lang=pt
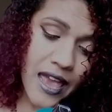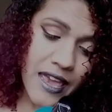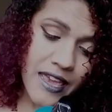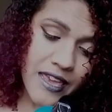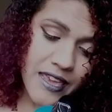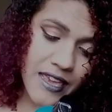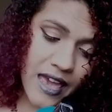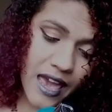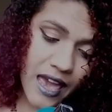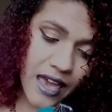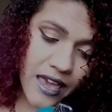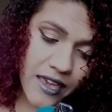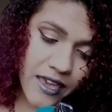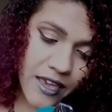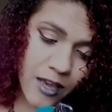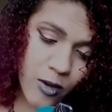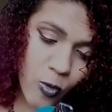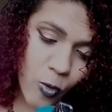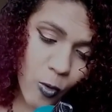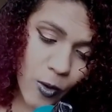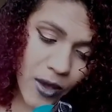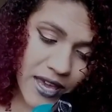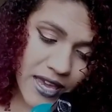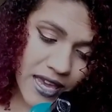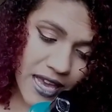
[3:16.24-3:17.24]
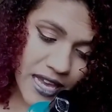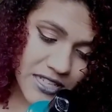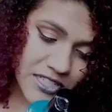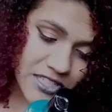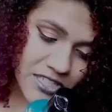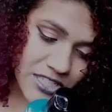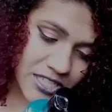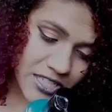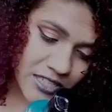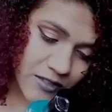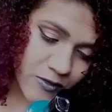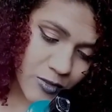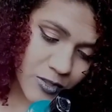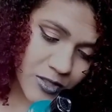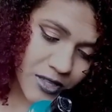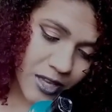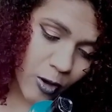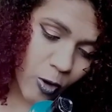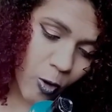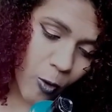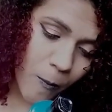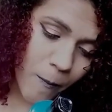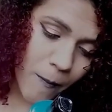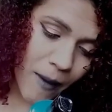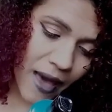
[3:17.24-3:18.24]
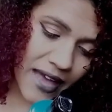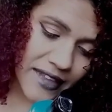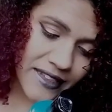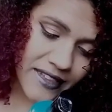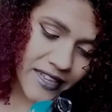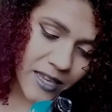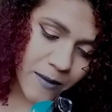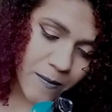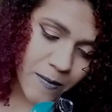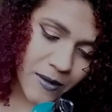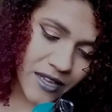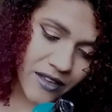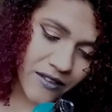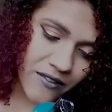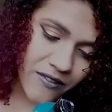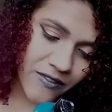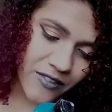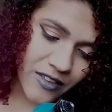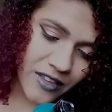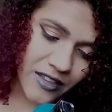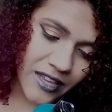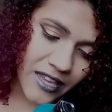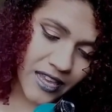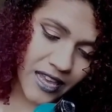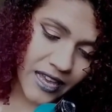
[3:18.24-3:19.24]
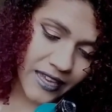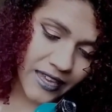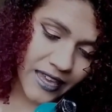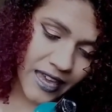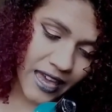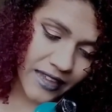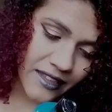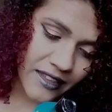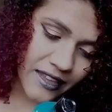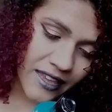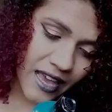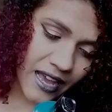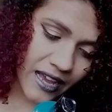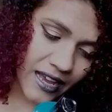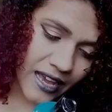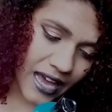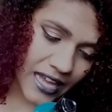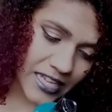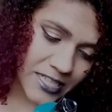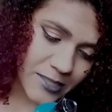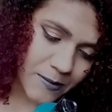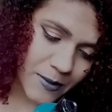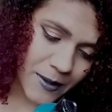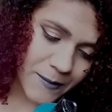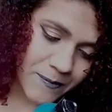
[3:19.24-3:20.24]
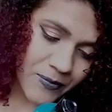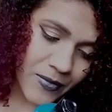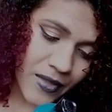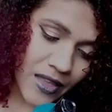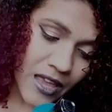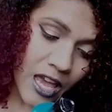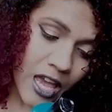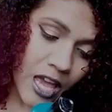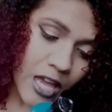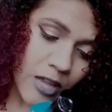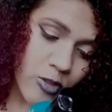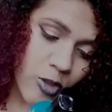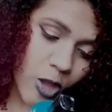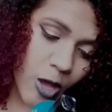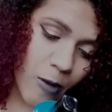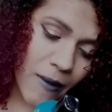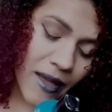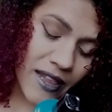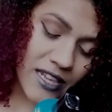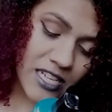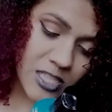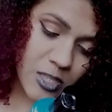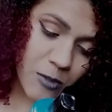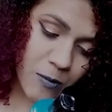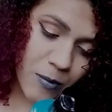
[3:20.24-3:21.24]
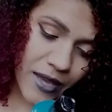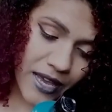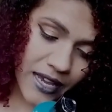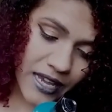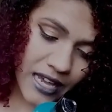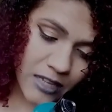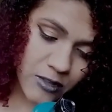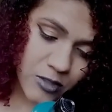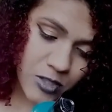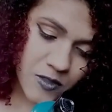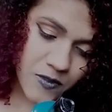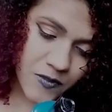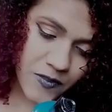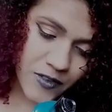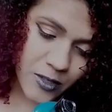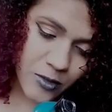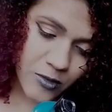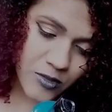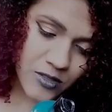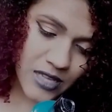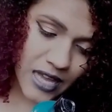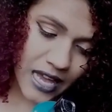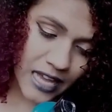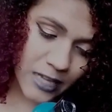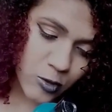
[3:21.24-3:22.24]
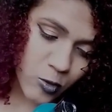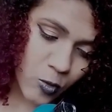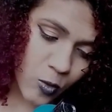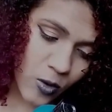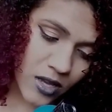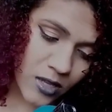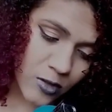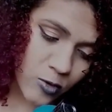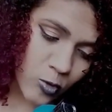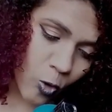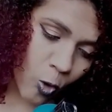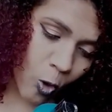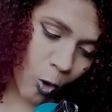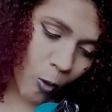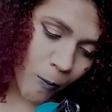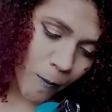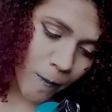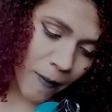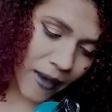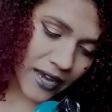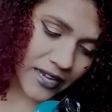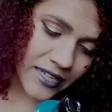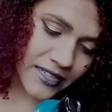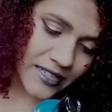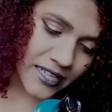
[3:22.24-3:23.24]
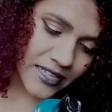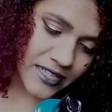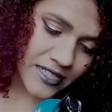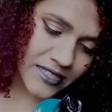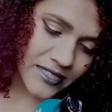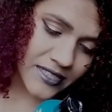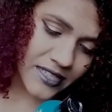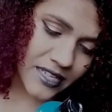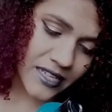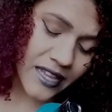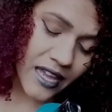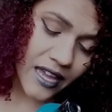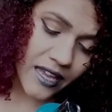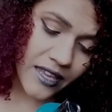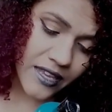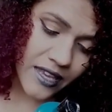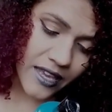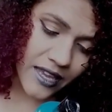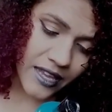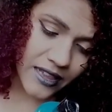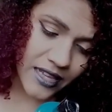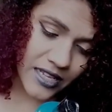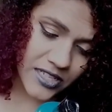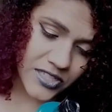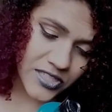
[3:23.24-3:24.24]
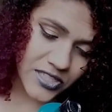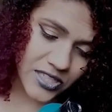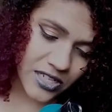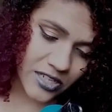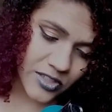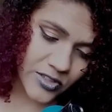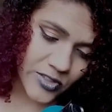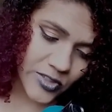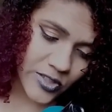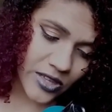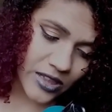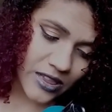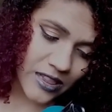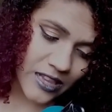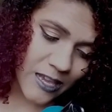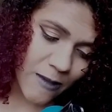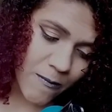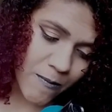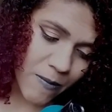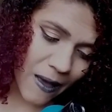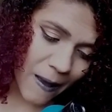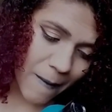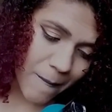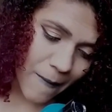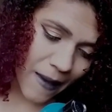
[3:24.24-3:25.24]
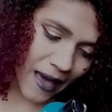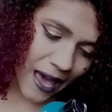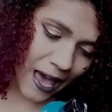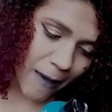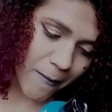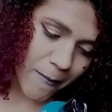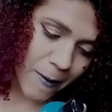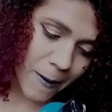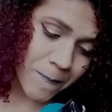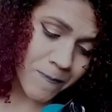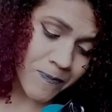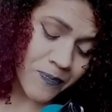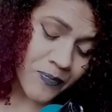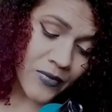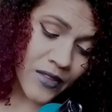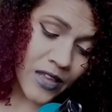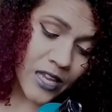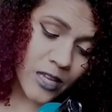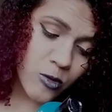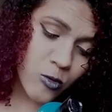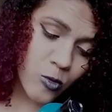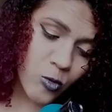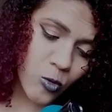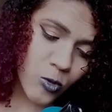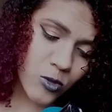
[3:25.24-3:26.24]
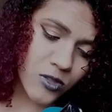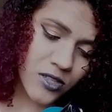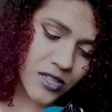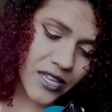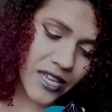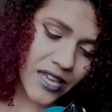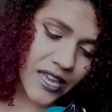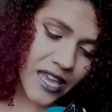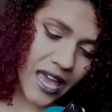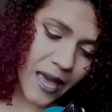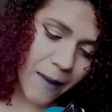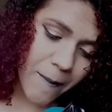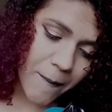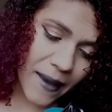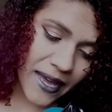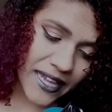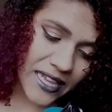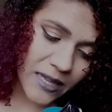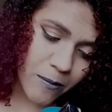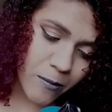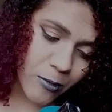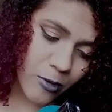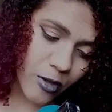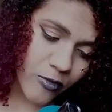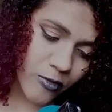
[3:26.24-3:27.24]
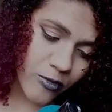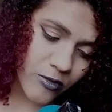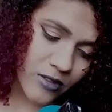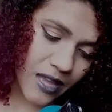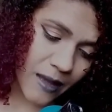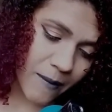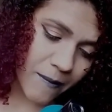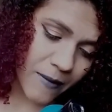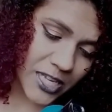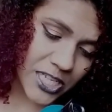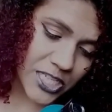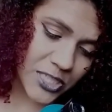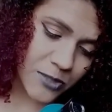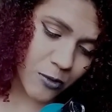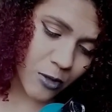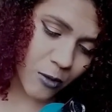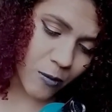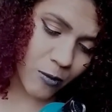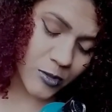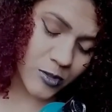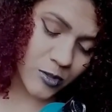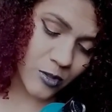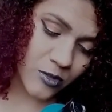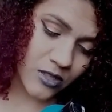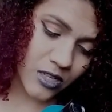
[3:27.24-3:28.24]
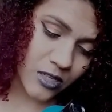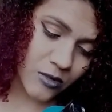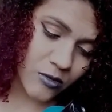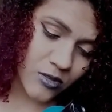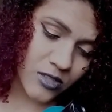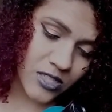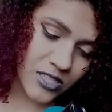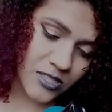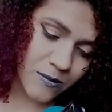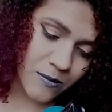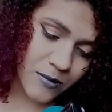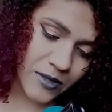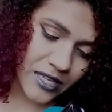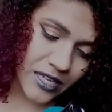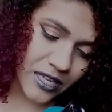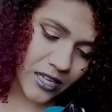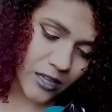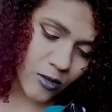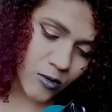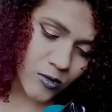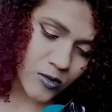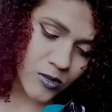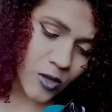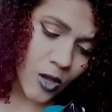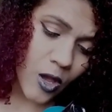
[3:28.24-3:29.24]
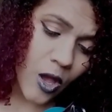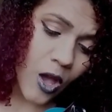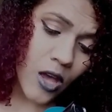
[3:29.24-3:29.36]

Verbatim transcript: e é rico em ativos que combatem e previnem a queda e a caspa. Normaliza o pH dos fios, atuando como bactericida e relaxante. Limpa a barba, nutre e repara profundamente, proporcionando-lhes brilho,